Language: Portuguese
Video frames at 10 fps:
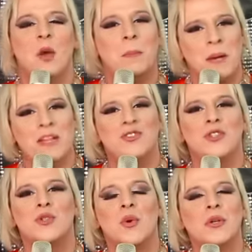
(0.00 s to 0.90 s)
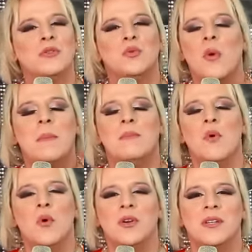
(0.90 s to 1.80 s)
então plante sonhos com
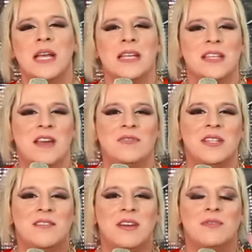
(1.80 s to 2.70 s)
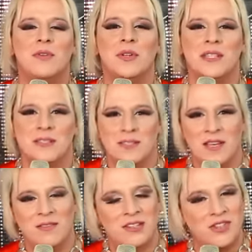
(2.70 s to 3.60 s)
amor, que a vida vai
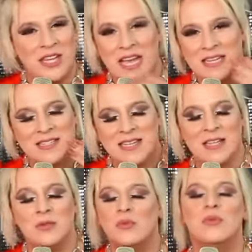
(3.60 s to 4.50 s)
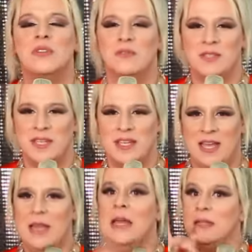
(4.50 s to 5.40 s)
florescer, e vai te realizar em tudo que você quer.